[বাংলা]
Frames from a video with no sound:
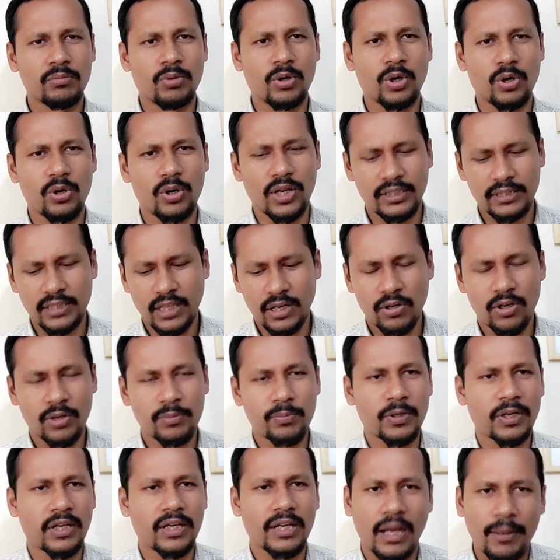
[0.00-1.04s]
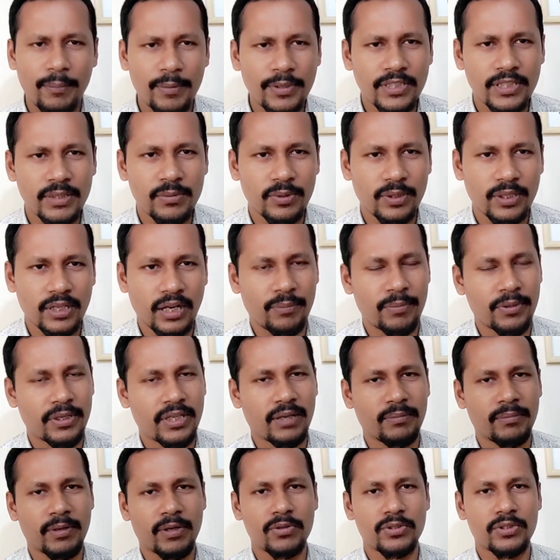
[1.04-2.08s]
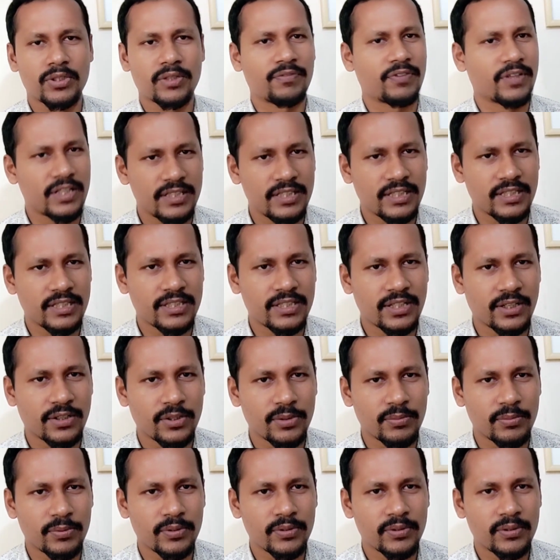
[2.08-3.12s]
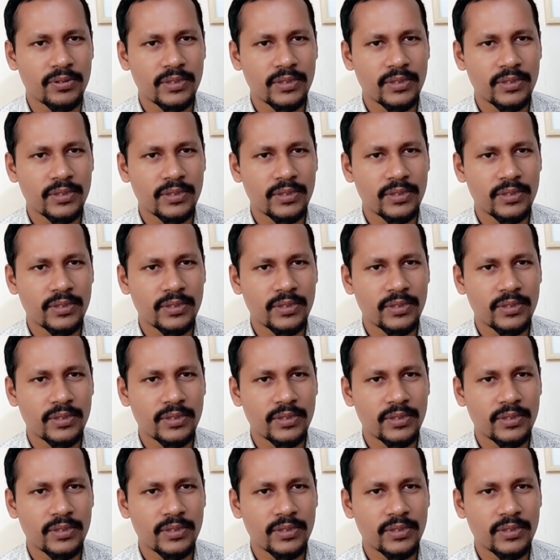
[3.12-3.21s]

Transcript: বড় ডাক্তার হওয়ার পরে গ্রামে যাব গ্রামে গিয়ে মানুষের ফ্রি চিকিৎসা করব